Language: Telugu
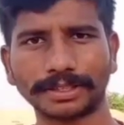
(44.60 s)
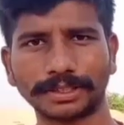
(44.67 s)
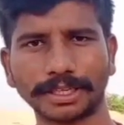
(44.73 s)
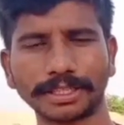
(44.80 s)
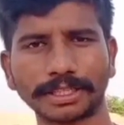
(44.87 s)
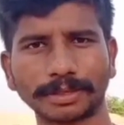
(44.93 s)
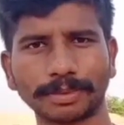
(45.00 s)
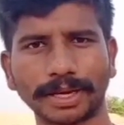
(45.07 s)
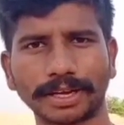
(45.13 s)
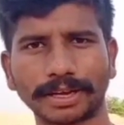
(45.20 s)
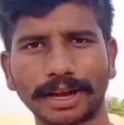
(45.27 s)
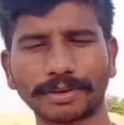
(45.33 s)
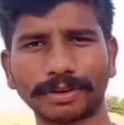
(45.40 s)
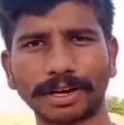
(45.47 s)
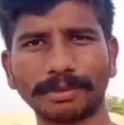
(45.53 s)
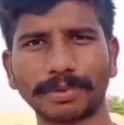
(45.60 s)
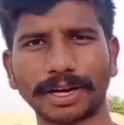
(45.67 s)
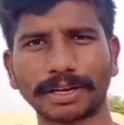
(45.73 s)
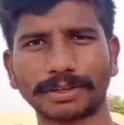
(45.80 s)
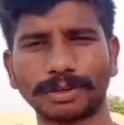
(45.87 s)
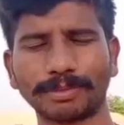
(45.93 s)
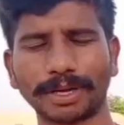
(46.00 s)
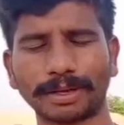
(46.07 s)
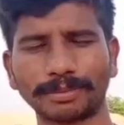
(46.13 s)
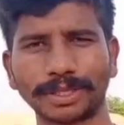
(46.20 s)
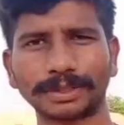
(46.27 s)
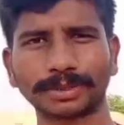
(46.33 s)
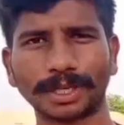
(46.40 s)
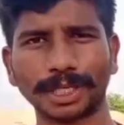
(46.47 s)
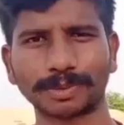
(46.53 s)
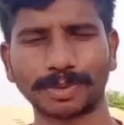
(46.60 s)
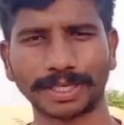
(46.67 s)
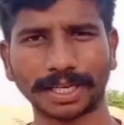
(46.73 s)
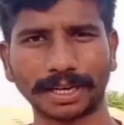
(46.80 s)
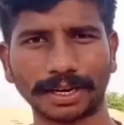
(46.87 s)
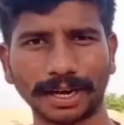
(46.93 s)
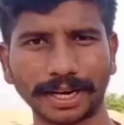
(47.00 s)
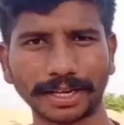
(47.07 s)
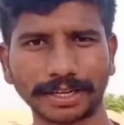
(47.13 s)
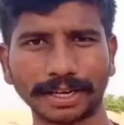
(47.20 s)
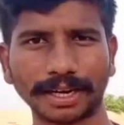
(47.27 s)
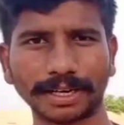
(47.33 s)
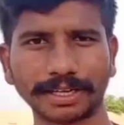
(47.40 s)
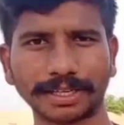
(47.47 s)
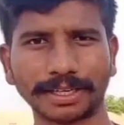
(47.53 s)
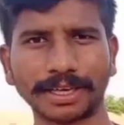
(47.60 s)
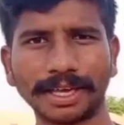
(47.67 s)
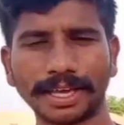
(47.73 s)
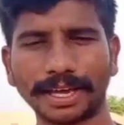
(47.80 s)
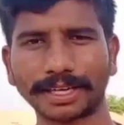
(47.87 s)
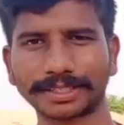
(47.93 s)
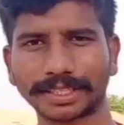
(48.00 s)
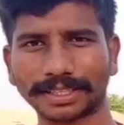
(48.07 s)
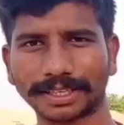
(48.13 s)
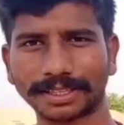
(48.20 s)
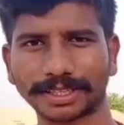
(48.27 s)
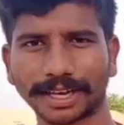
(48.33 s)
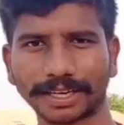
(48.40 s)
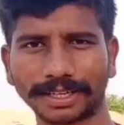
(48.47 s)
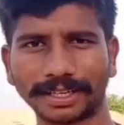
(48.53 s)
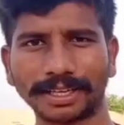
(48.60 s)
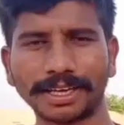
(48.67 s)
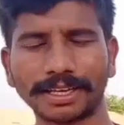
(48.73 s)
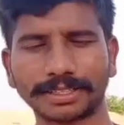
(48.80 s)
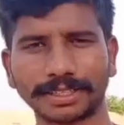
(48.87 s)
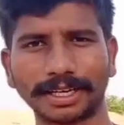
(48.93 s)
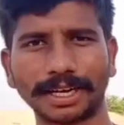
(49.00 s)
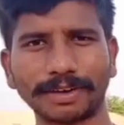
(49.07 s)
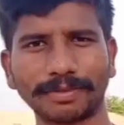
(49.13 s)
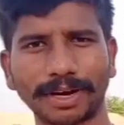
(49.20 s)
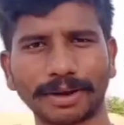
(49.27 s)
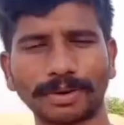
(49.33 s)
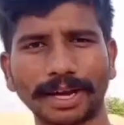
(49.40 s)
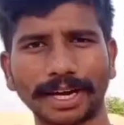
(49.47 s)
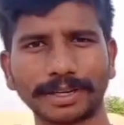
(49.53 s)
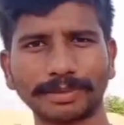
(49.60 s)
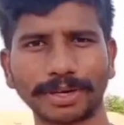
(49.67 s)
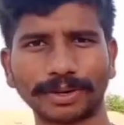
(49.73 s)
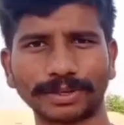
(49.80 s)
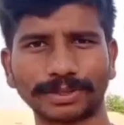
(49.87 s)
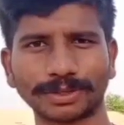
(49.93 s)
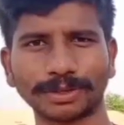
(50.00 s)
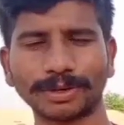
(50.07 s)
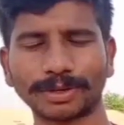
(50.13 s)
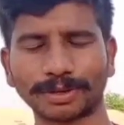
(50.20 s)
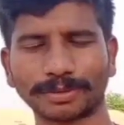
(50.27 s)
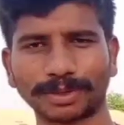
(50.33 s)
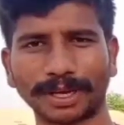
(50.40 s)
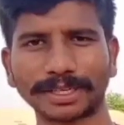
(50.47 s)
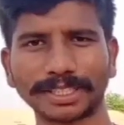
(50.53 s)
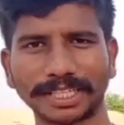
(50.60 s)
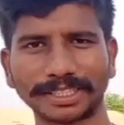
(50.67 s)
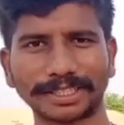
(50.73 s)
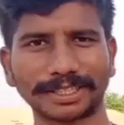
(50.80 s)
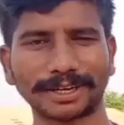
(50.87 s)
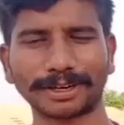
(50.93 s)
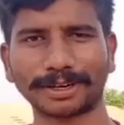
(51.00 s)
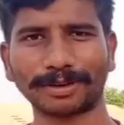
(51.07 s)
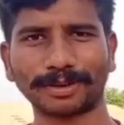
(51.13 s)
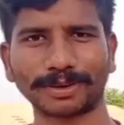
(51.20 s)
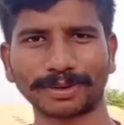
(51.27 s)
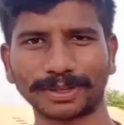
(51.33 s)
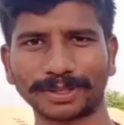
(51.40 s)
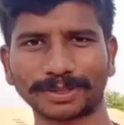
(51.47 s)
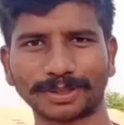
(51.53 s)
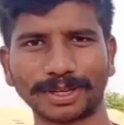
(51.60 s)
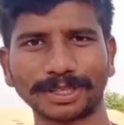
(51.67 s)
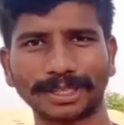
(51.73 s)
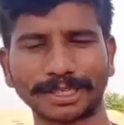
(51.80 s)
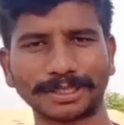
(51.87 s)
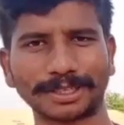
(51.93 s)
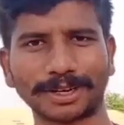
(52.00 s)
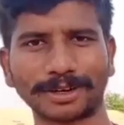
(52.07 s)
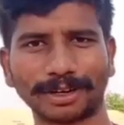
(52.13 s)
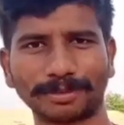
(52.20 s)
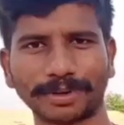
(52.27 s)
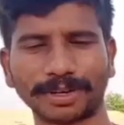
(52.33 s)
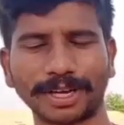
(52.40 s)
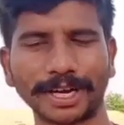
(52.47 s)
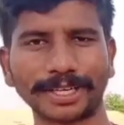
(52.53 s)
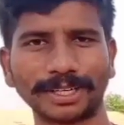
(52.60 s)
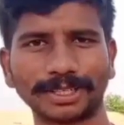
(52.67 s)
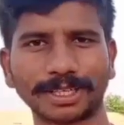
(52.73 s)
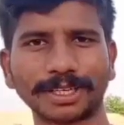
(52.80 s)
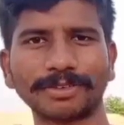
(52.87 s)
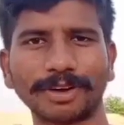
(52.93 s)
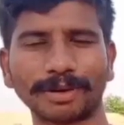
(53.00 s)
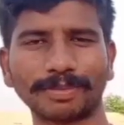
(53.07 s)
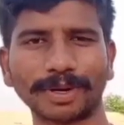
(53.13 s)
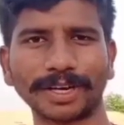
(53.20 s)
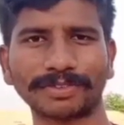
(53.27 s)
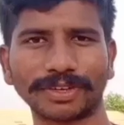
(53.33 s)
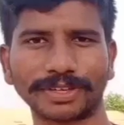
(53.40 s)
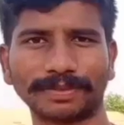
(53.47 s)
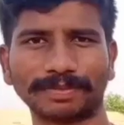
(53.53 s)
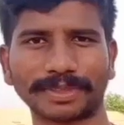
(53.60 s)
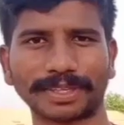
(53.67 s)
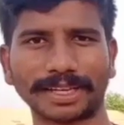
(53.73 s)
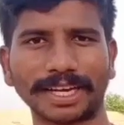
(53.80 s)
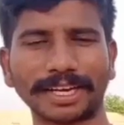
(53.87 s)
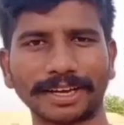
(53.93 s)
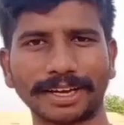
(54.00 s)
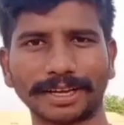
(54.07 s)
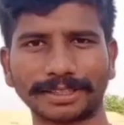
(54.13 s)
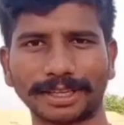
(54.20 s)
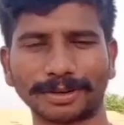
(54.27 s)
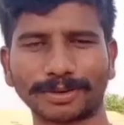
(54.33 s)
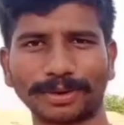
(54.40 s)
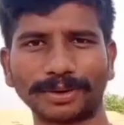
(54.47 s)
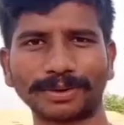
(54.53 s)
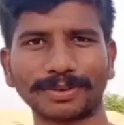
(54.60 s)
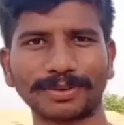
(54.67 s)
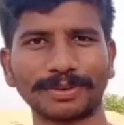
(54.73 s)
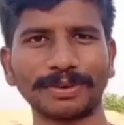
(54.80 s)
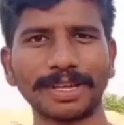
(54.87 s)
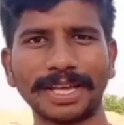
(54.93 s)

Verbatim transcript: జీన్స్ పైన కాకుండా మనకు మనం తీసుకునే స్పెషల్ డైట్ కానీ ఎక్సర్సైజ్ కానీ చేయడం వల్ల కూడా హైట్ పెరగవచ్చు ముఖ్యంగా సచిన్ టెండూల్కర్ కొడుకు తీసుకుంటే సచిన్ టెండూల్కర్ మనకు హైట్ వచ్చేసి ఫైవ్ పాయింట్ ఫైవ్ కానీ అతని కొడుకు